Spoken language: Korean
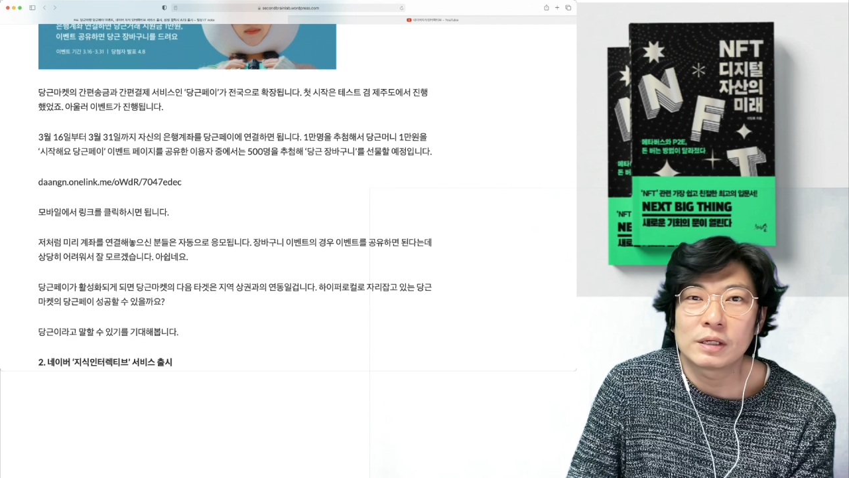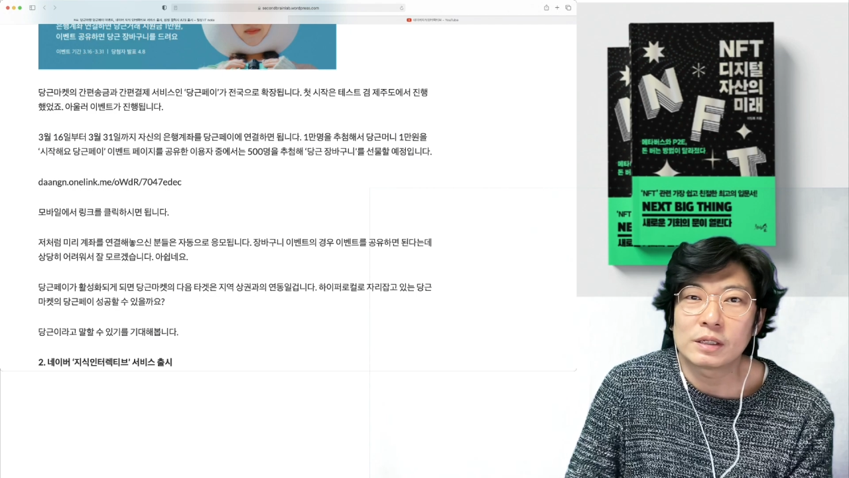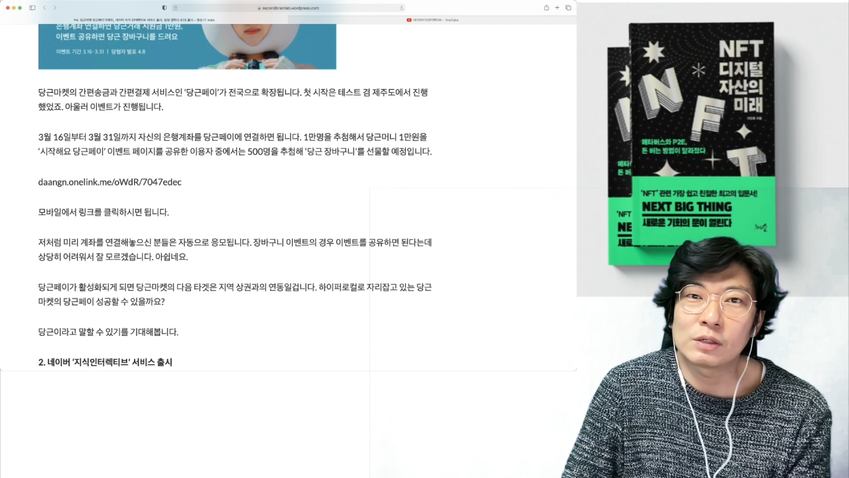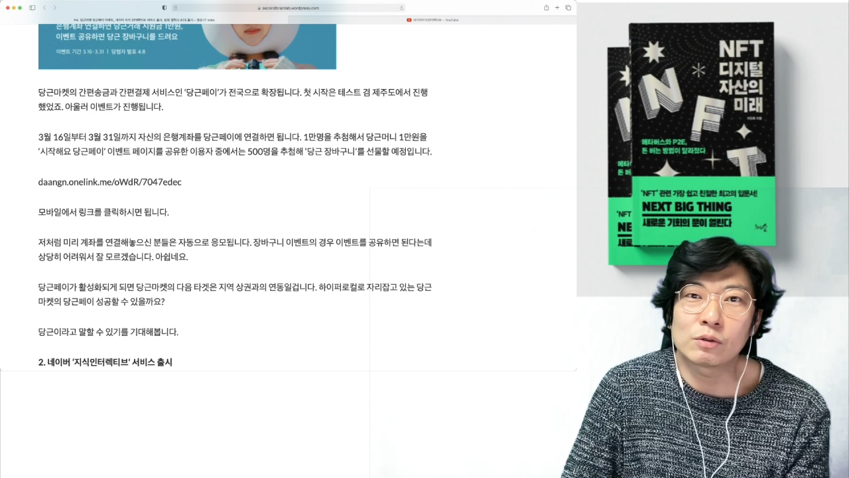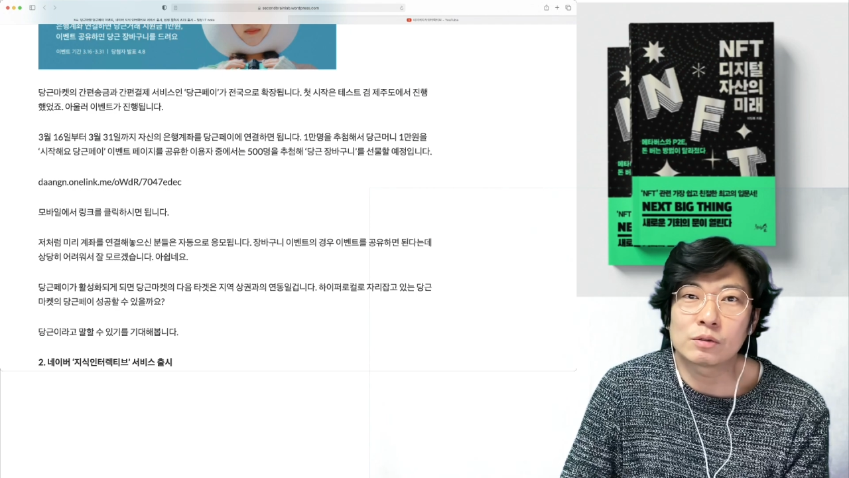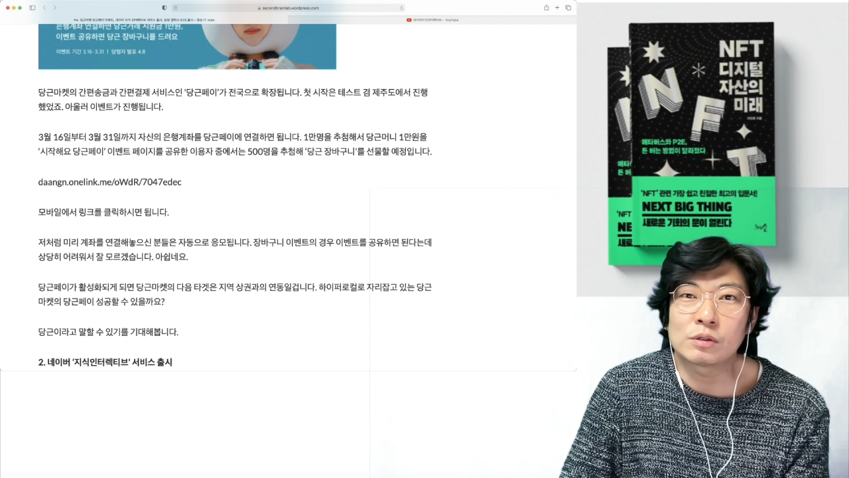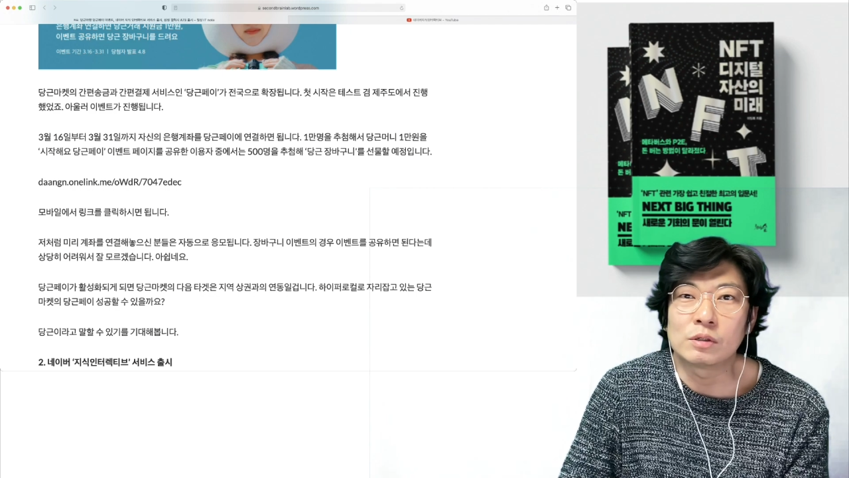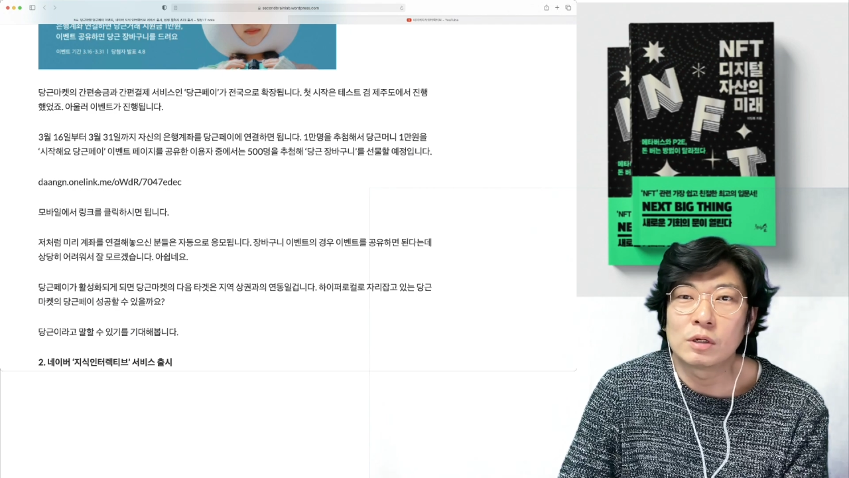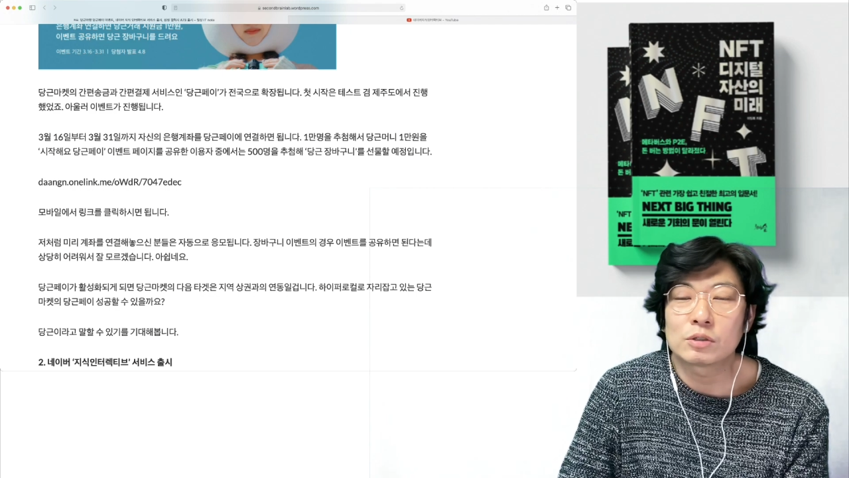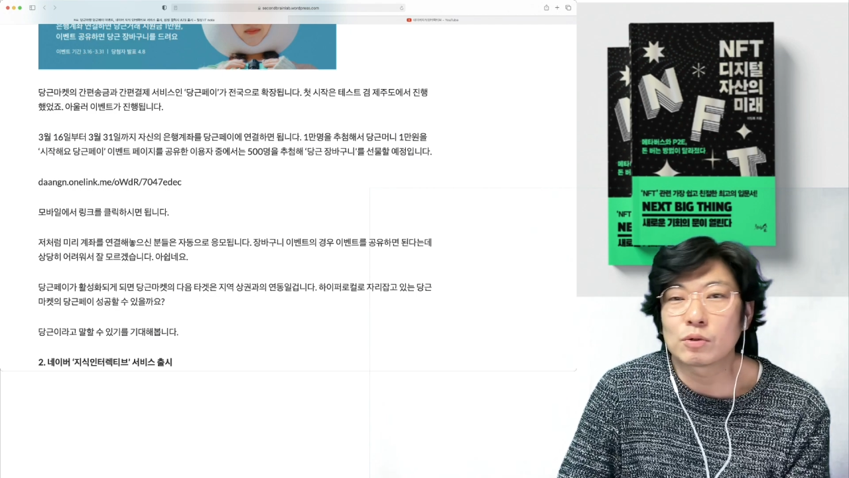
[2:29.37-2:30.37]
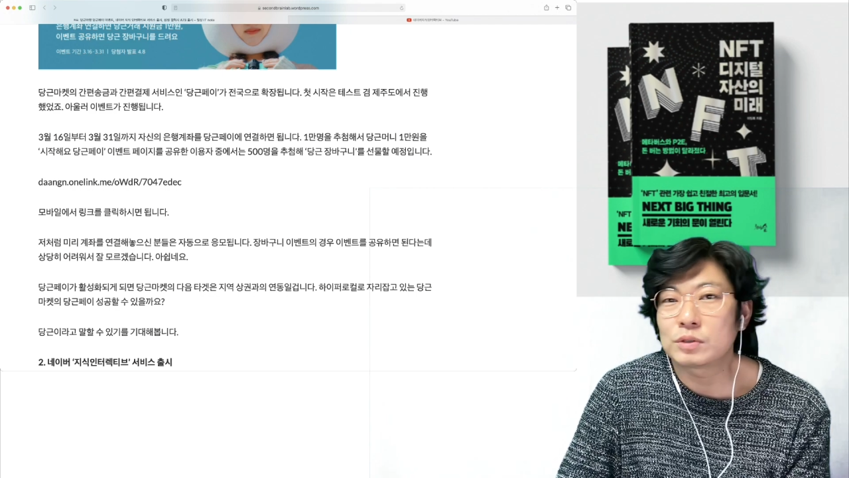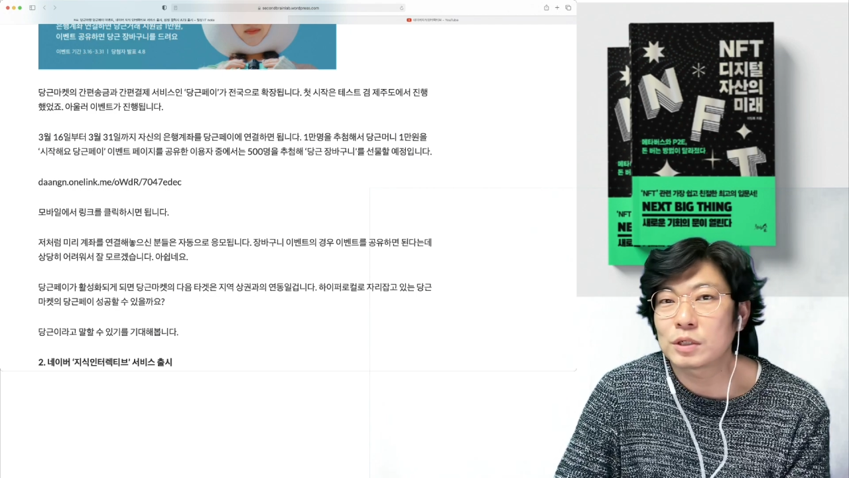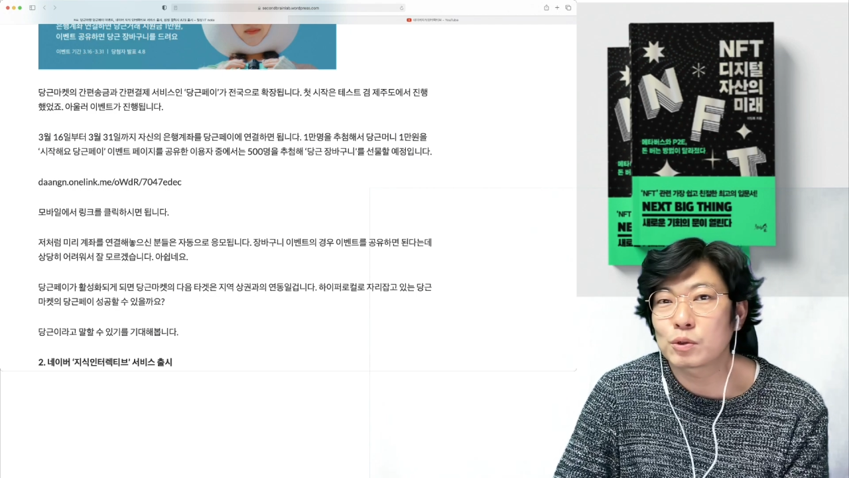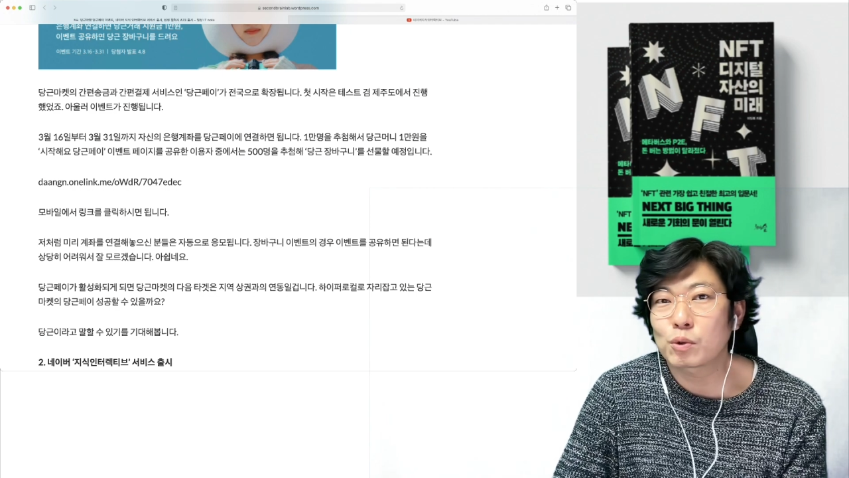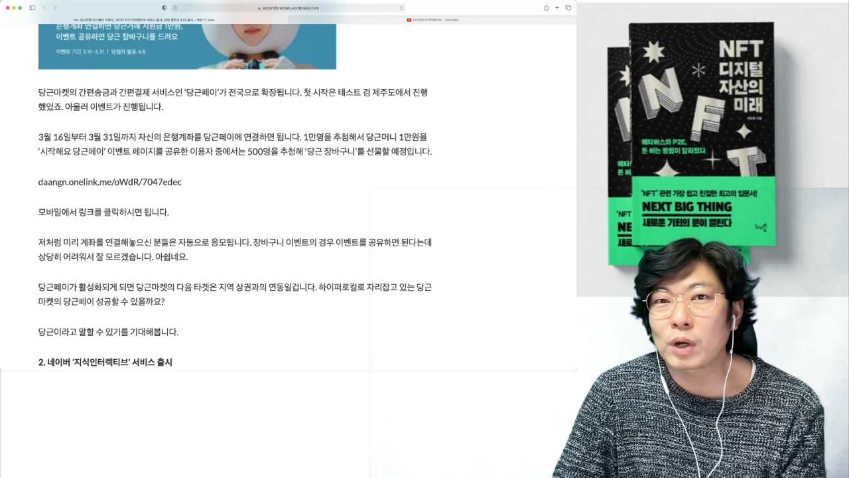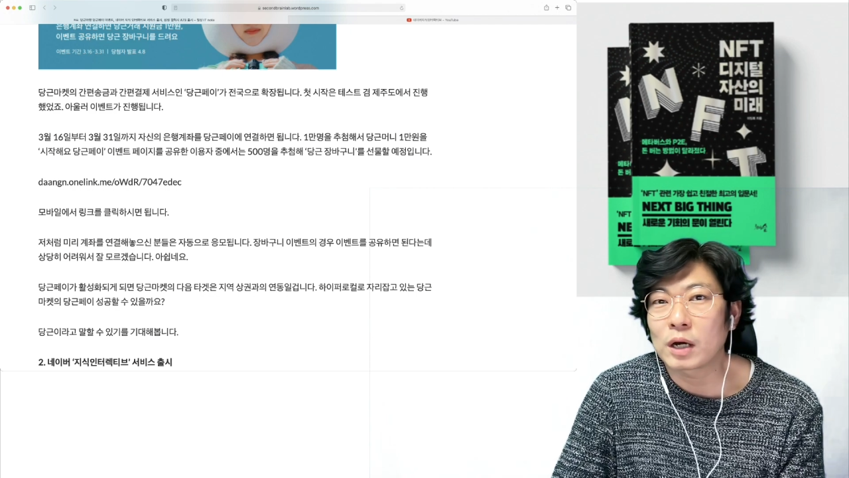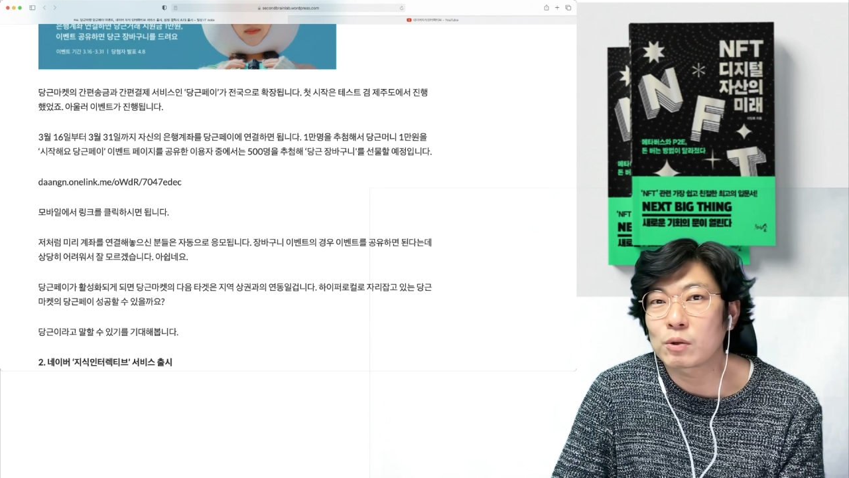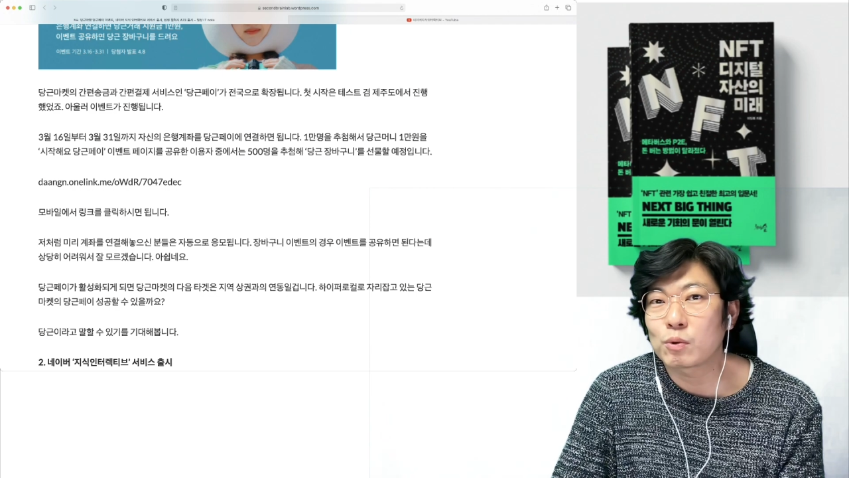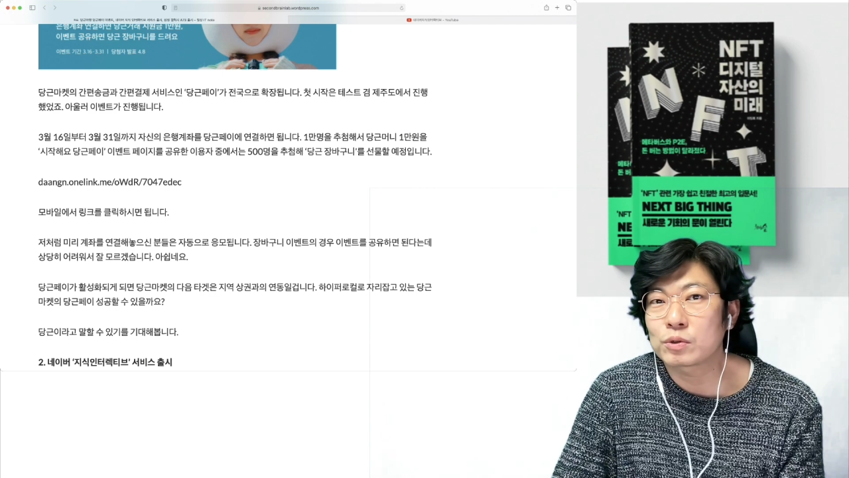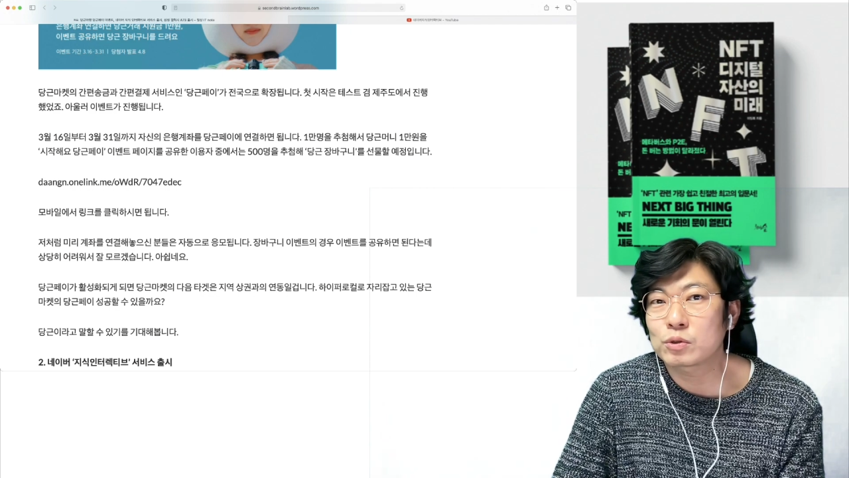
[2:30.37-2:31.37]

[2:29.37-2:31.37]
이거를 전체적으로 안고서